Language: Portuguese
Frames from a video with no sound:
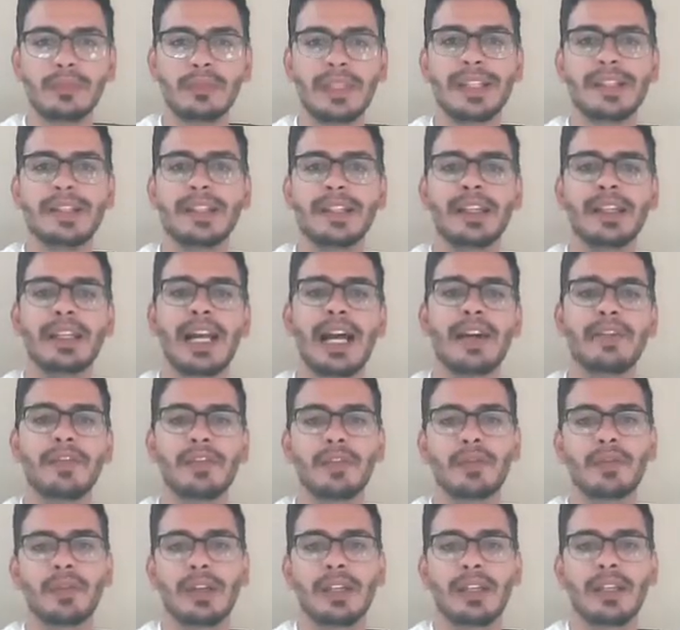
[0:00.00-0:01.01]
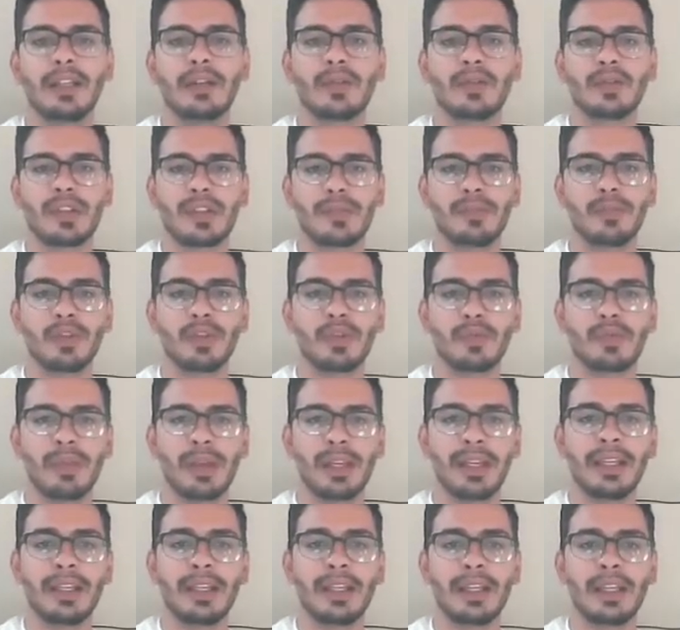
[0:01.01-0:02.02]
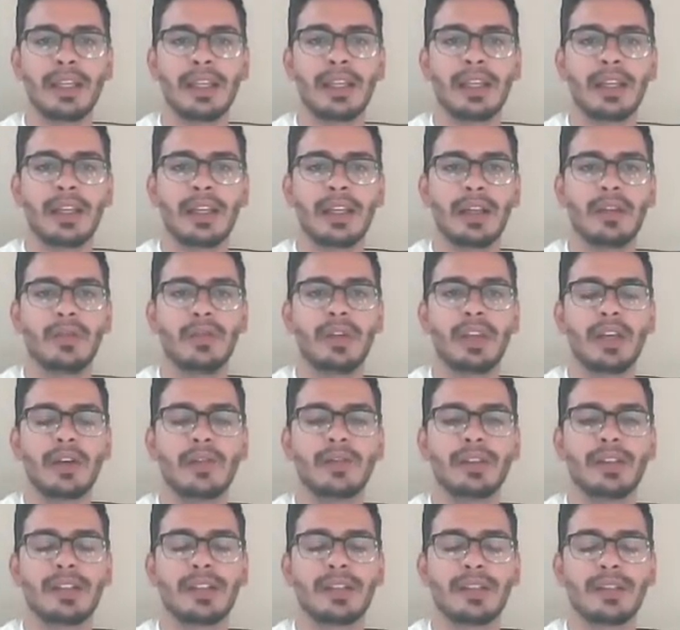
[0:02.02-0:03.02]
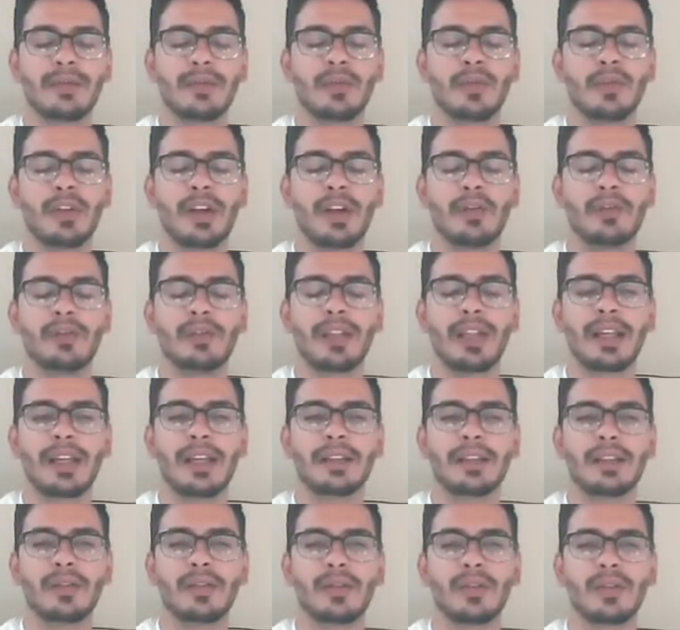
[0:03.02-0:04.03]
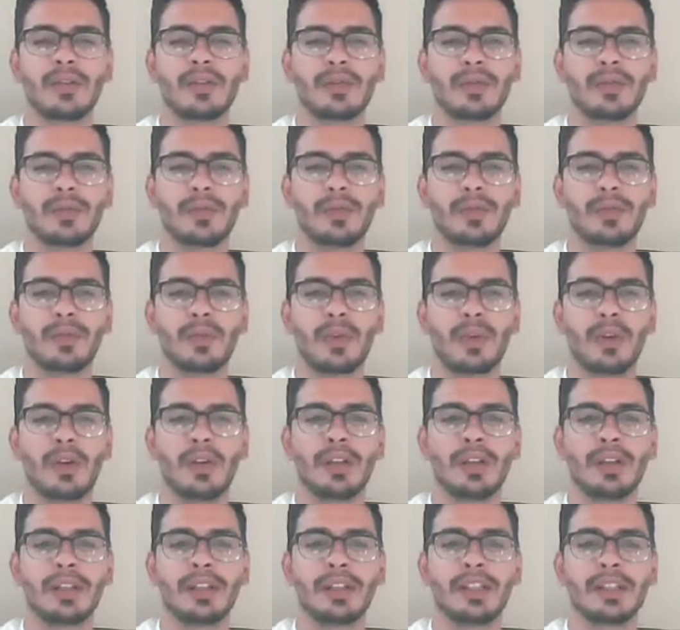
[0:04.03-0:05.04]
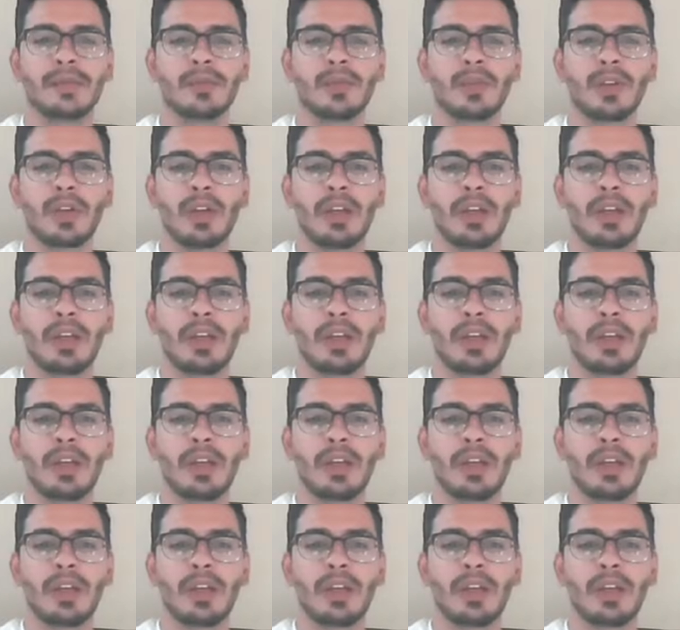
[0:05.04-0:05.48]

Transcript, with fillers: Esse gráfico ele ilustra muito bem o que acontece, o que acontece no nosso organismo.